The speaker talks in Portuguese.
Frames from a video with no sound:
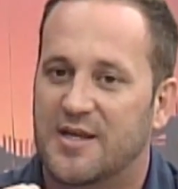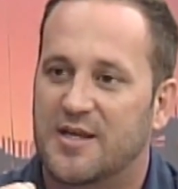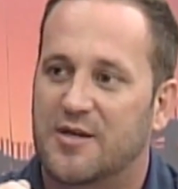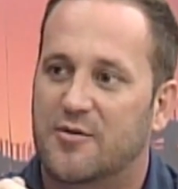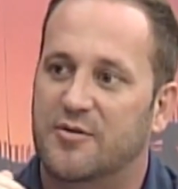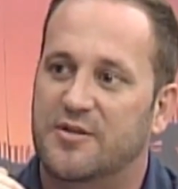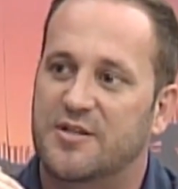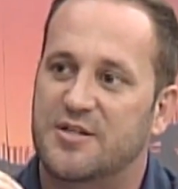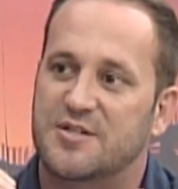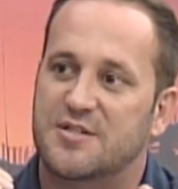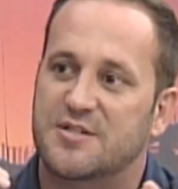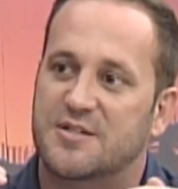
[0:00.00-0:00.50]
E
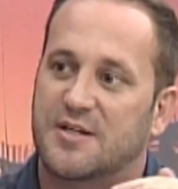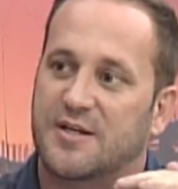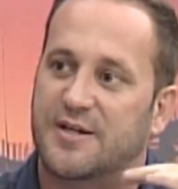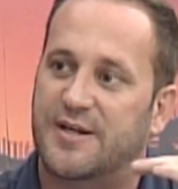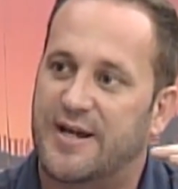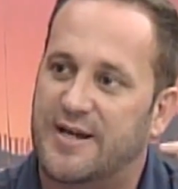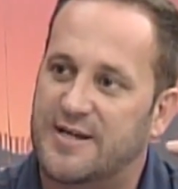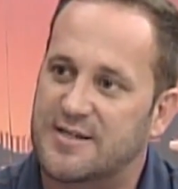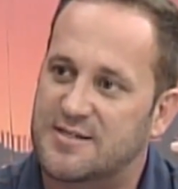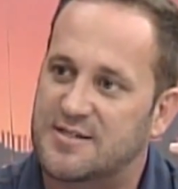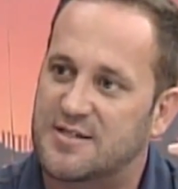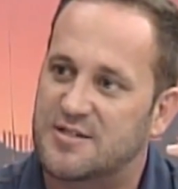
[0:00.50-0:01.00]
quando a gente
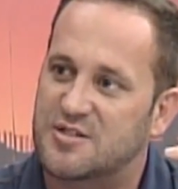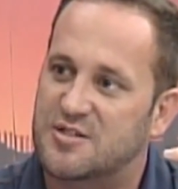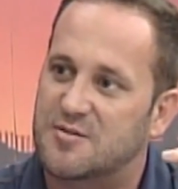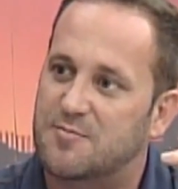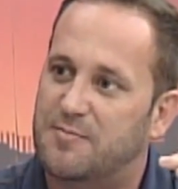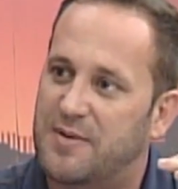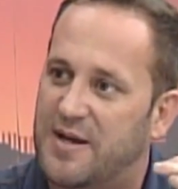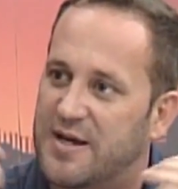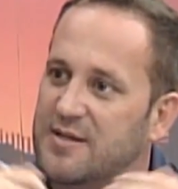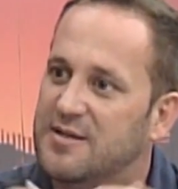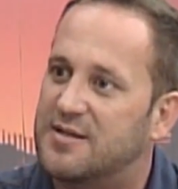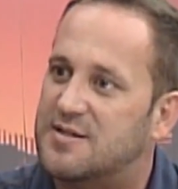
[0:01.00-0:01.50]
cresce, a gente
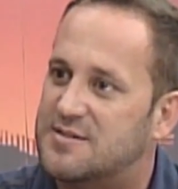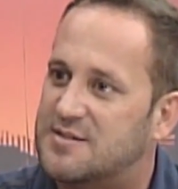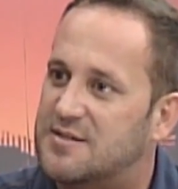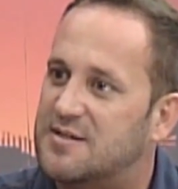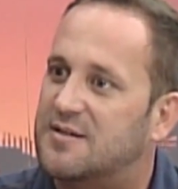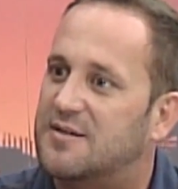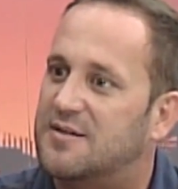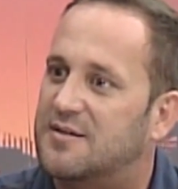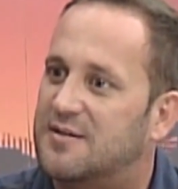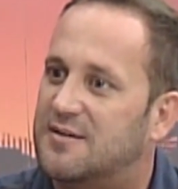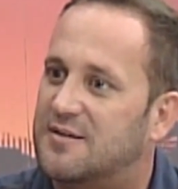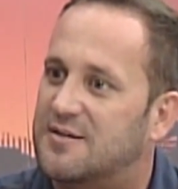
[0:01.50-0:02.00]
perde
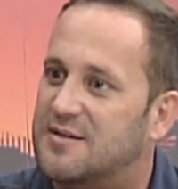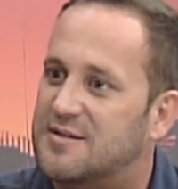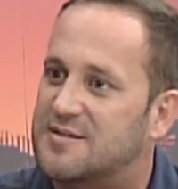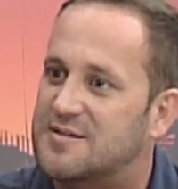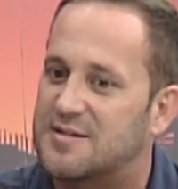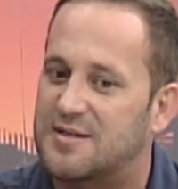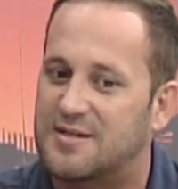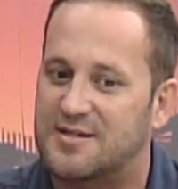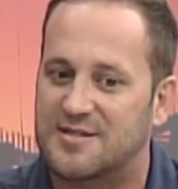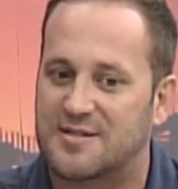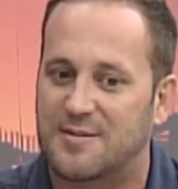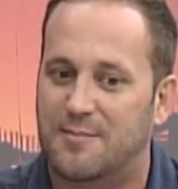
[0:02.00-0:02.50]
essa,
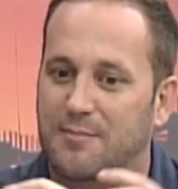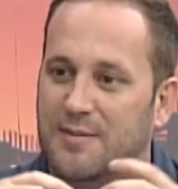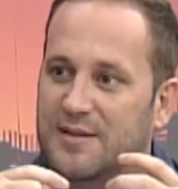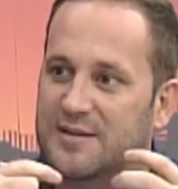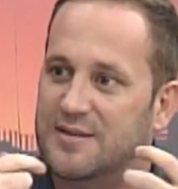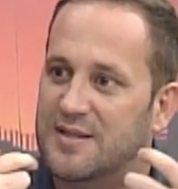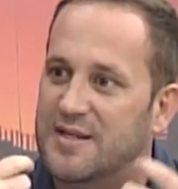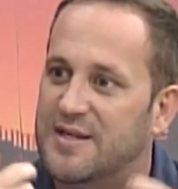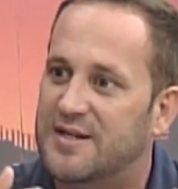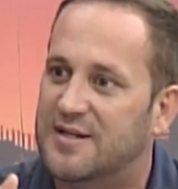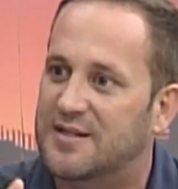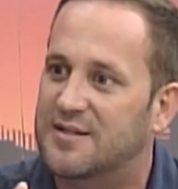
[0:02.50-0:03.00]
essa, essa
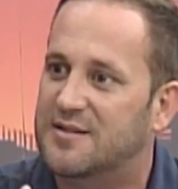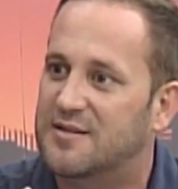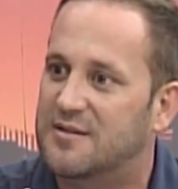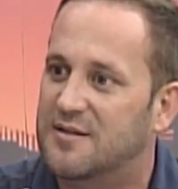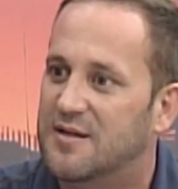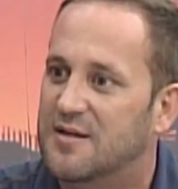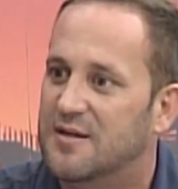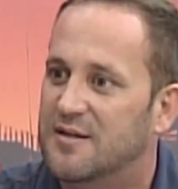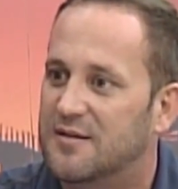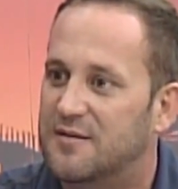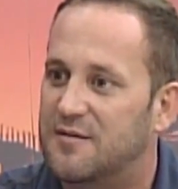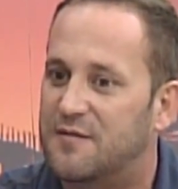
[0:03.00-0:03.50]
maneira de,